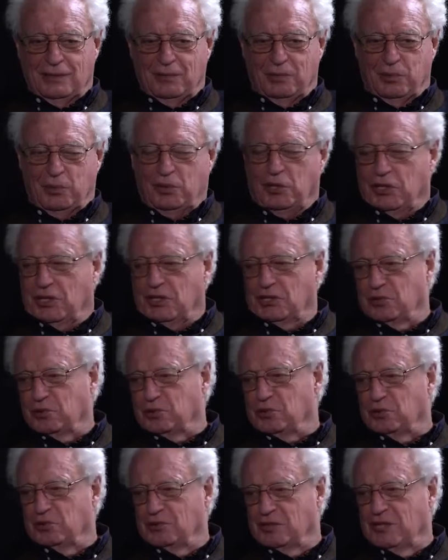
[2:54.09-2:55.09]
pour des questions
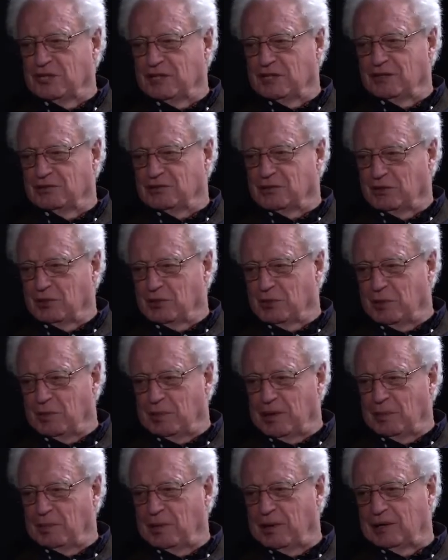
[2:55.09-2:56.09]
de souveraineté, vous savez, on en
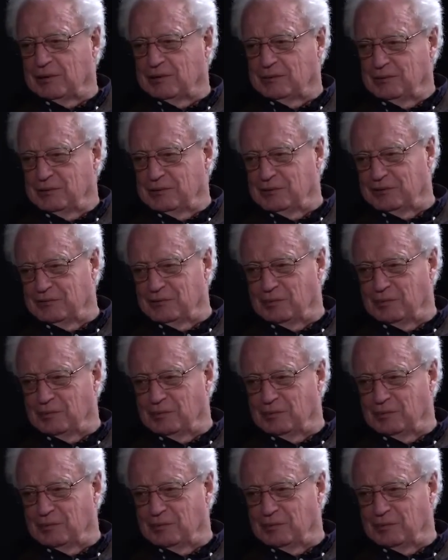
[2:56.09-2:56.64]
parle partout,